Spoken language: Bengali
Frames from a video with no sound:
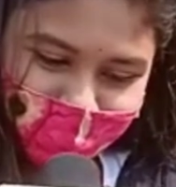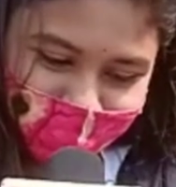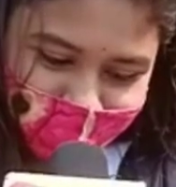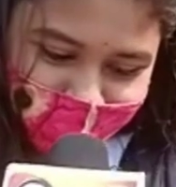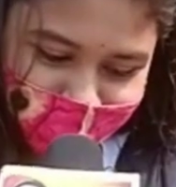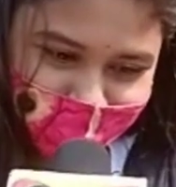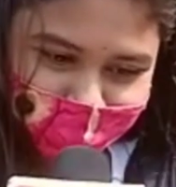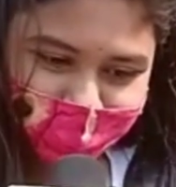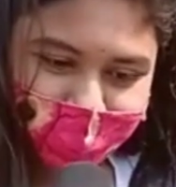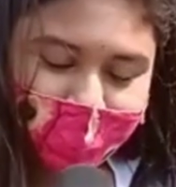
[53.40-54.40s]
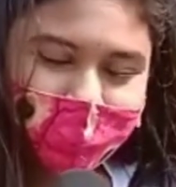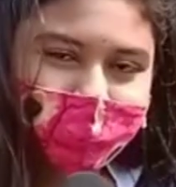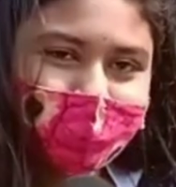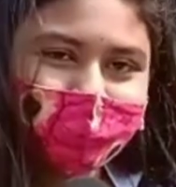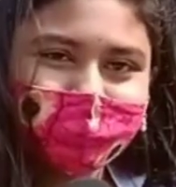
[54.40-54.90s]
তোমার নাম
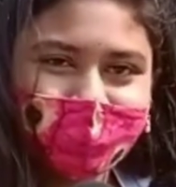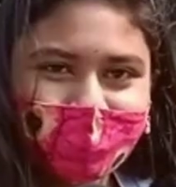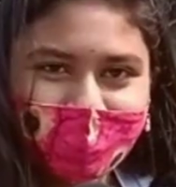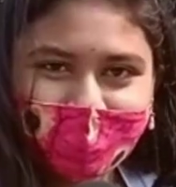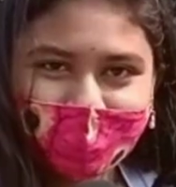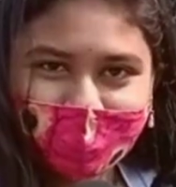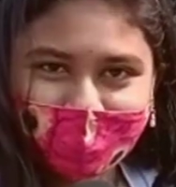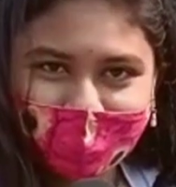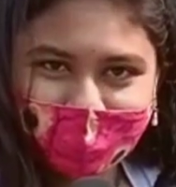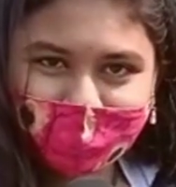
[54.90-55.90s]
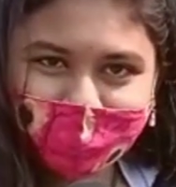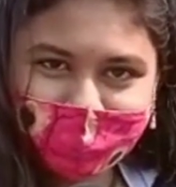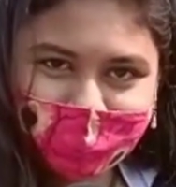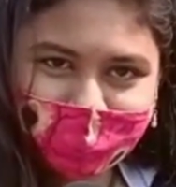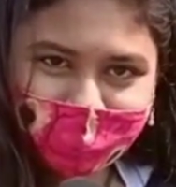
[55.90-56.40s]
আমার নাম মিত্রা হালদার
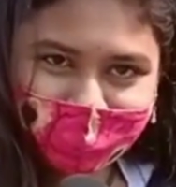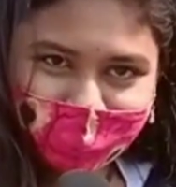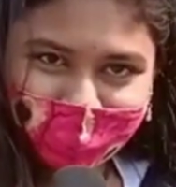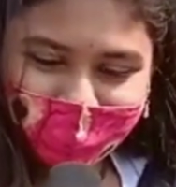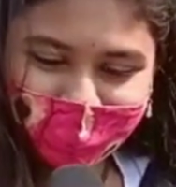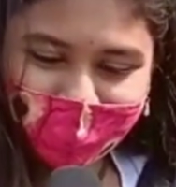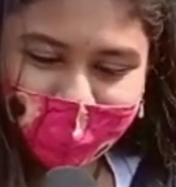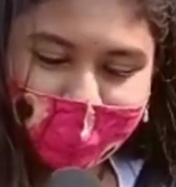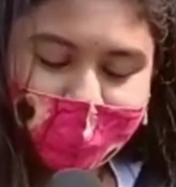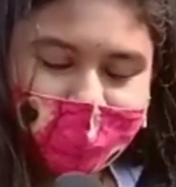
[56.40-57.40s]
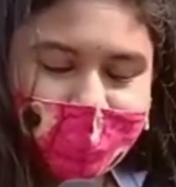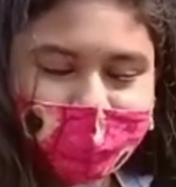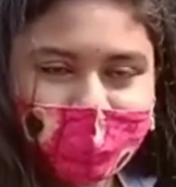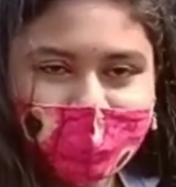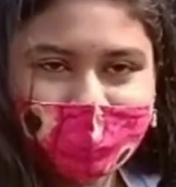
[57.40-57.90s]
কোন
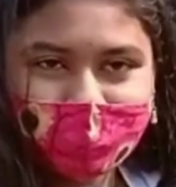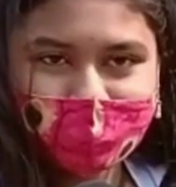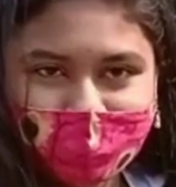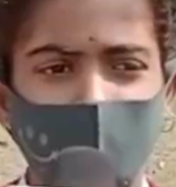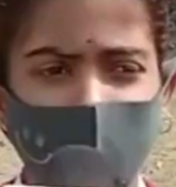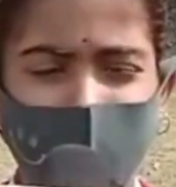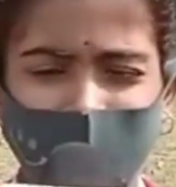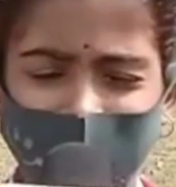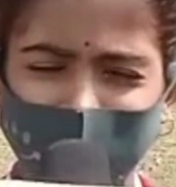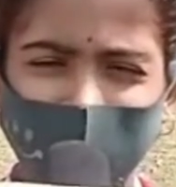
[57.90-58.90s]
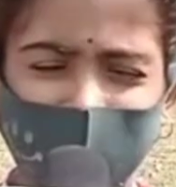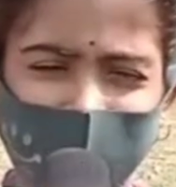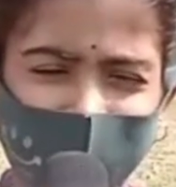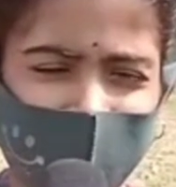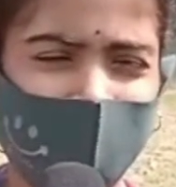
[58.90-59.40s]
সেভেন মাঠের মধ্যে
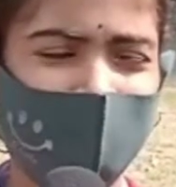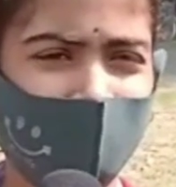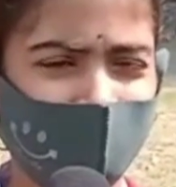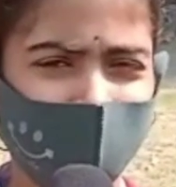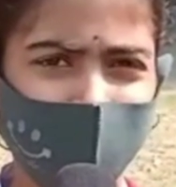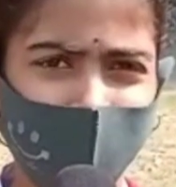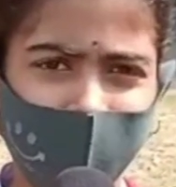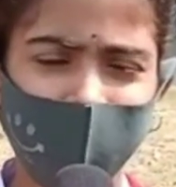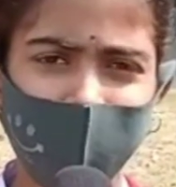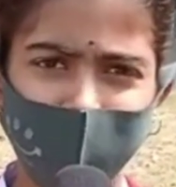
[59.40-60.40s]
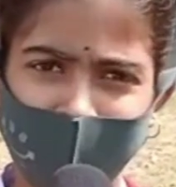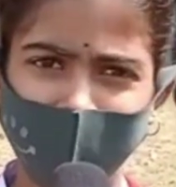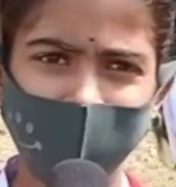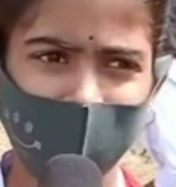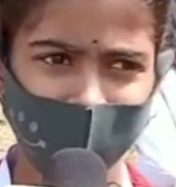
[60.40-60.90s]
হওয়ার থেকে ক্লাসের মধ্যে হওয়া
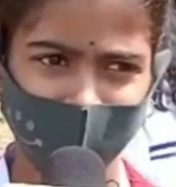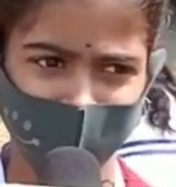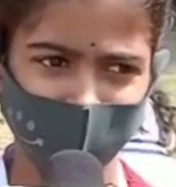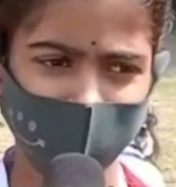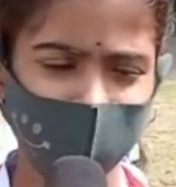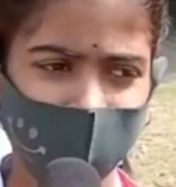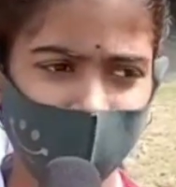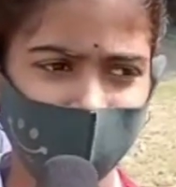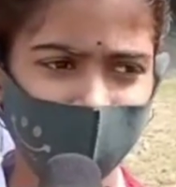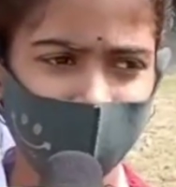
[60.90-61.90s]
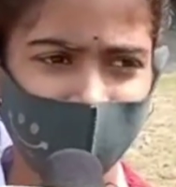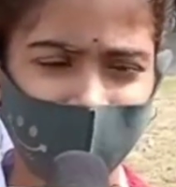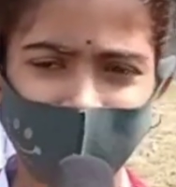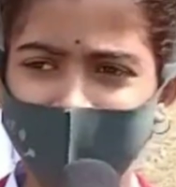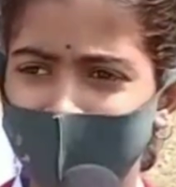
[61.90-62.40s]
ভালো কারণ কারণ
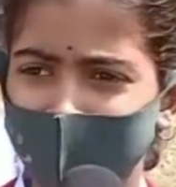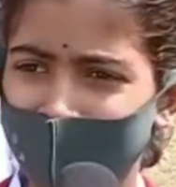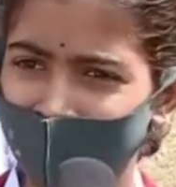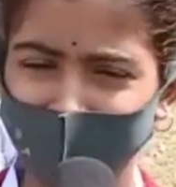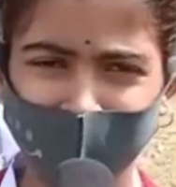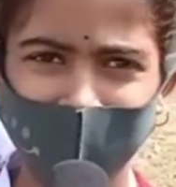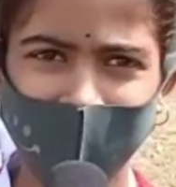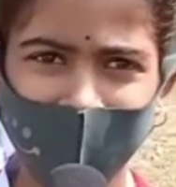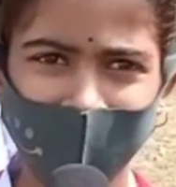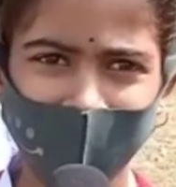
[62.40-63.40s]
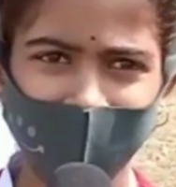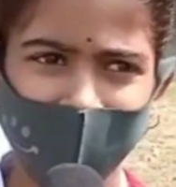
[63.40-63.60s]
এখানে ব্ল্যাকবোর্ড নেই